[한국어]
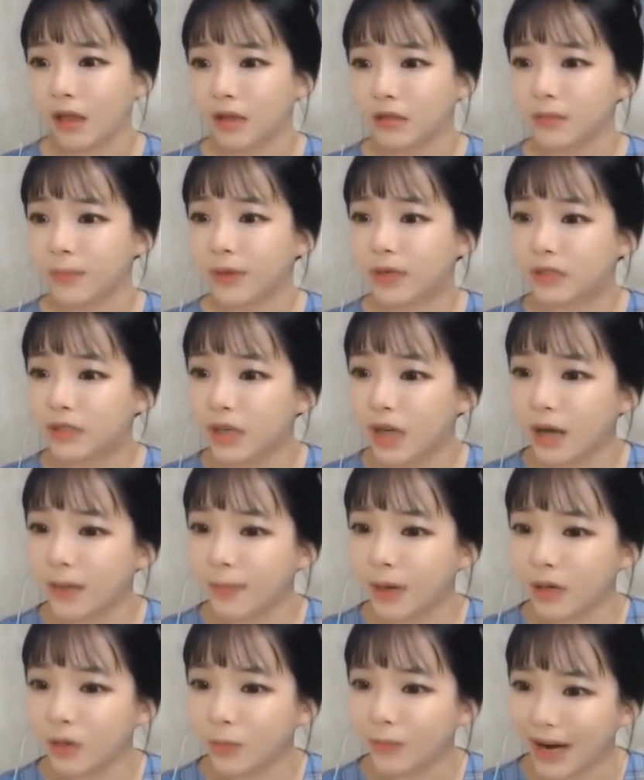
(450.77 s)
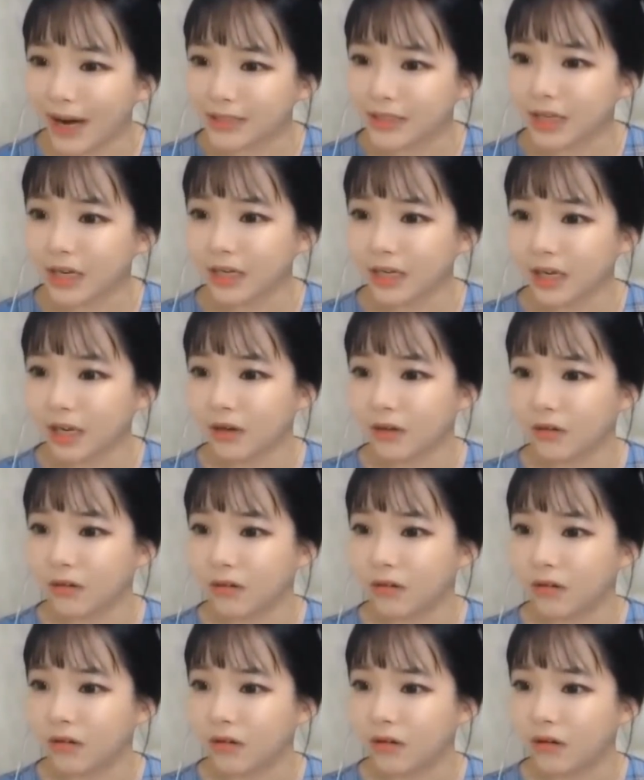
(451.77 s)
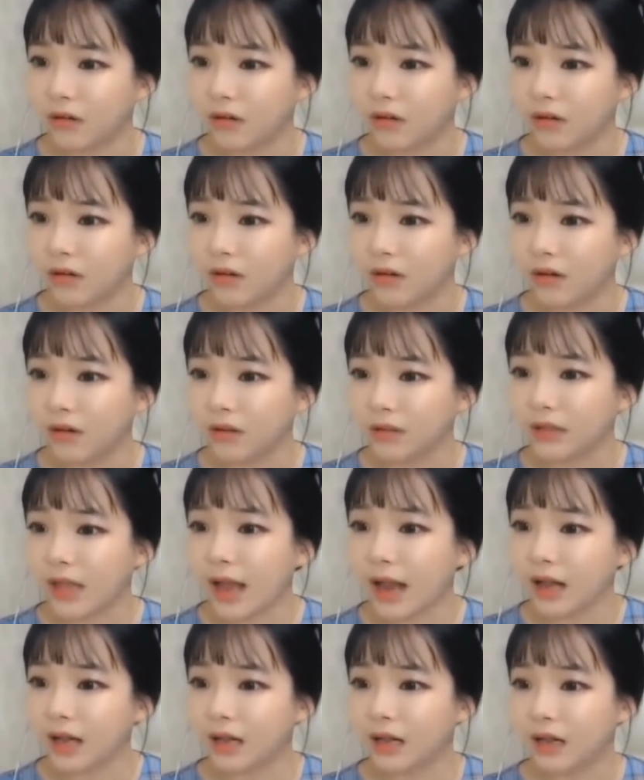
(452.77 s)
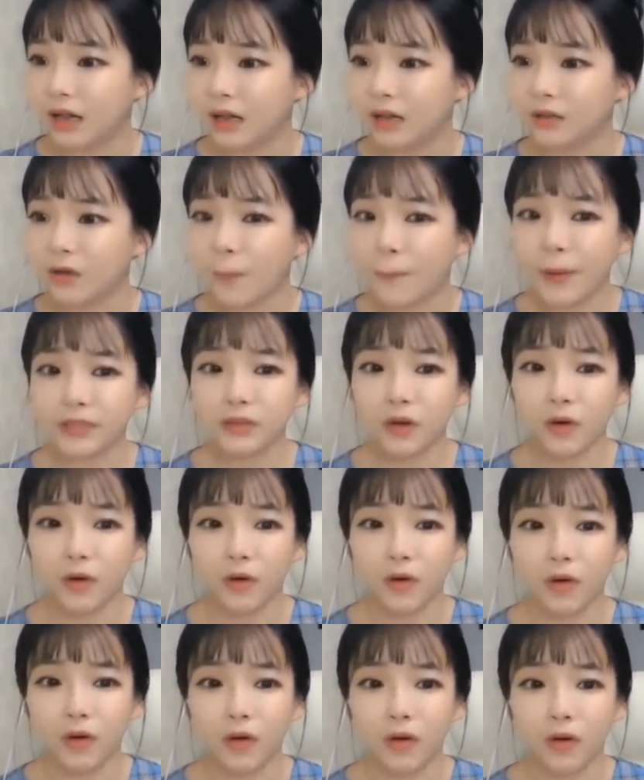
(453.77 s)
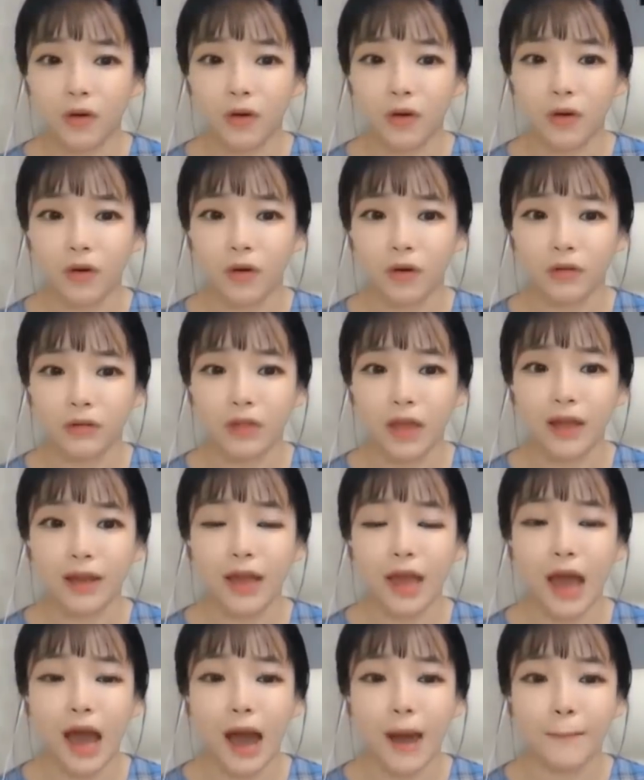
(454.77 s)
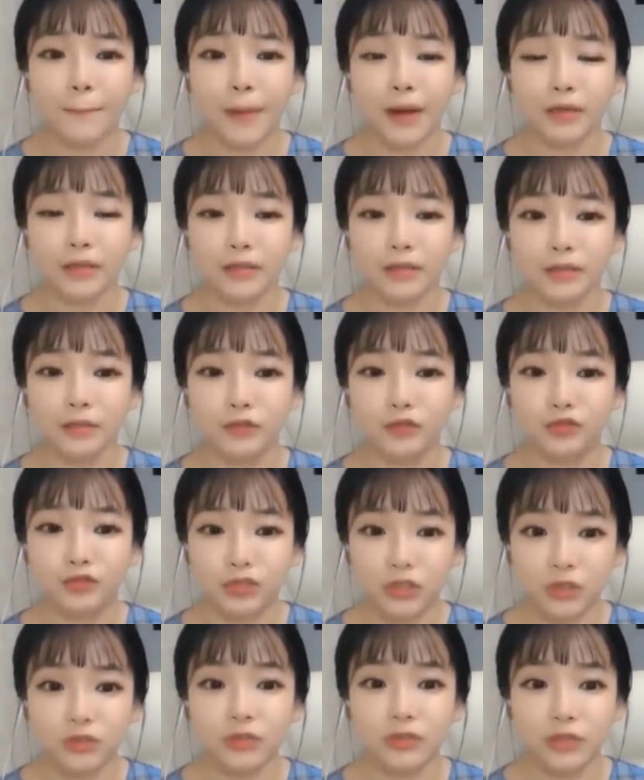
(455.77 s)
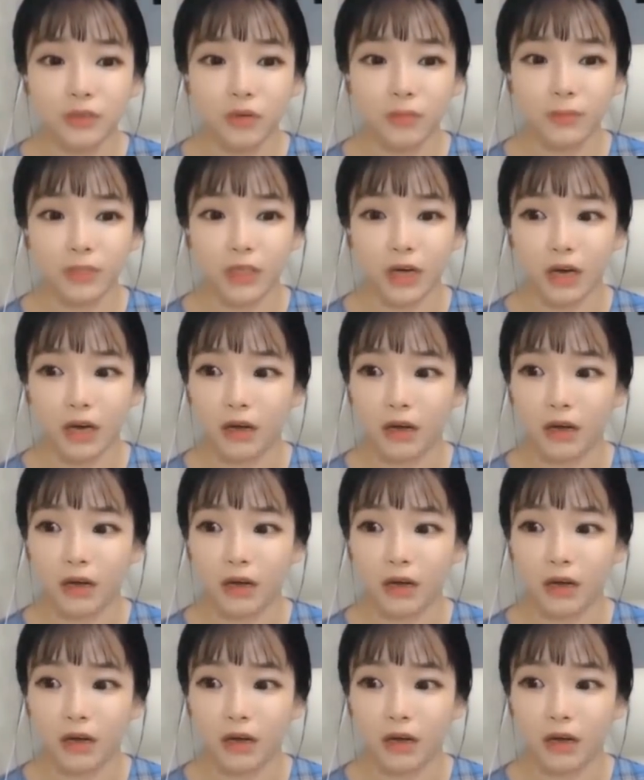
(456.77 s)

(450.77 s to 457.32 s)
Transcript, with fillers: 정말 그야말로 막장이에요. 딸 옆에서 딸의 아빠를 죽이고 있는 겁니다.